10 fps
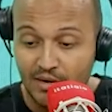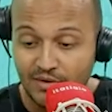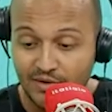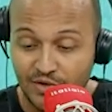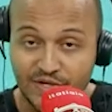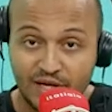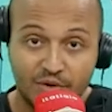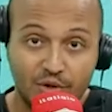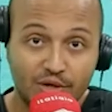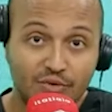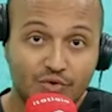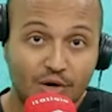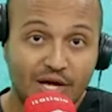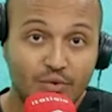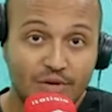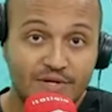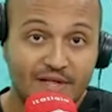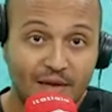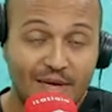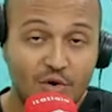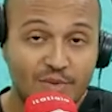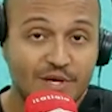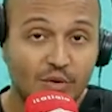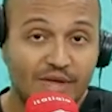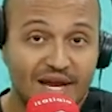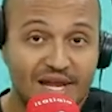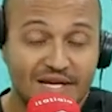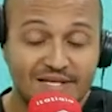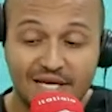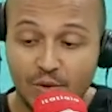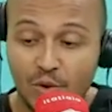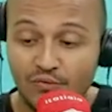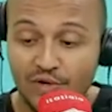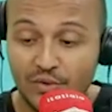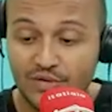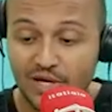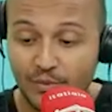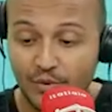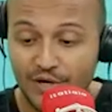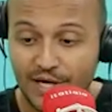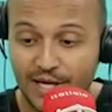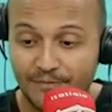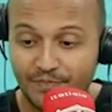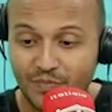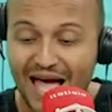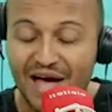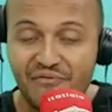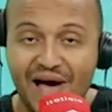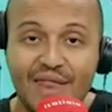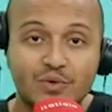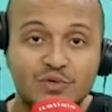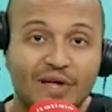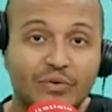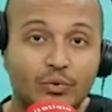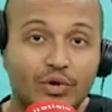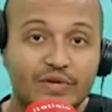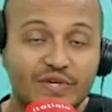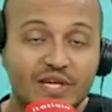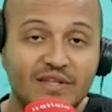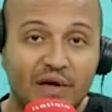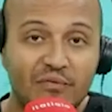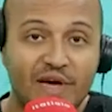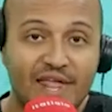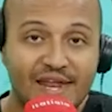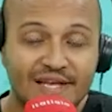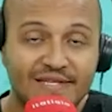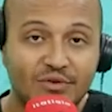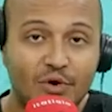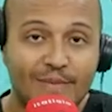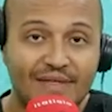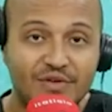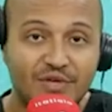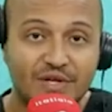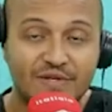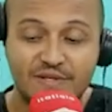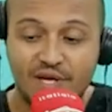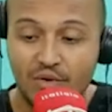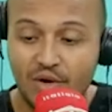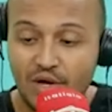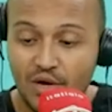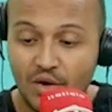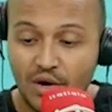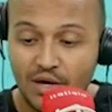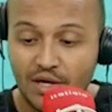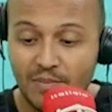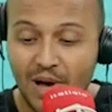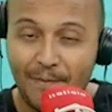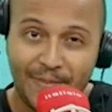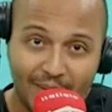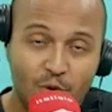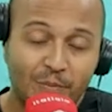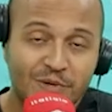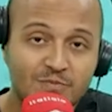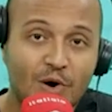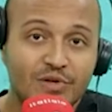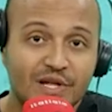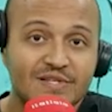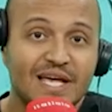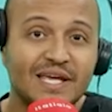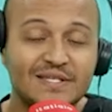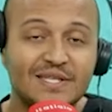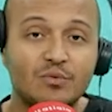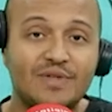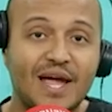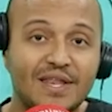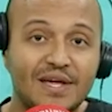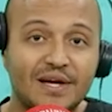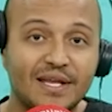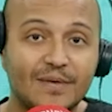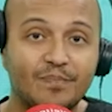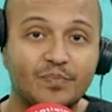dizendo que os jogadores e também a comissão técnica serão ouvidos, né? Porque há vários fatores que interferem nessa tomada de decisão. Para mim, o principal deles é a questão técnica, né?